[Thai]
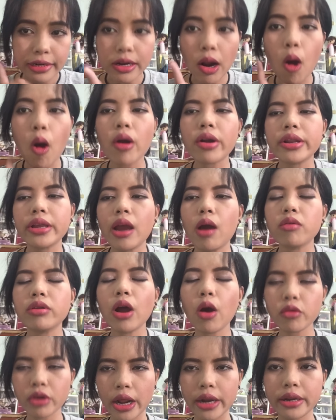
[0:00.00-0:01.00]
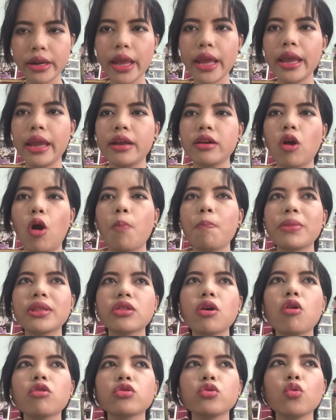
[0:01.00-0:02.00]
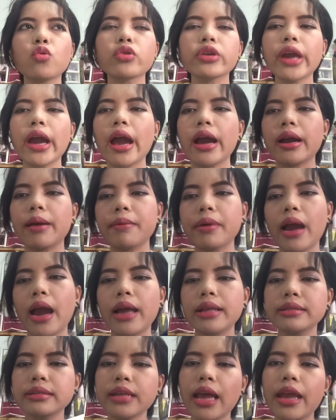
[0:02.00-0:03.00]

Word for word: ซองเดียวเท่านั้นเองเนาะไม่ต้องยุ่งยากกับการ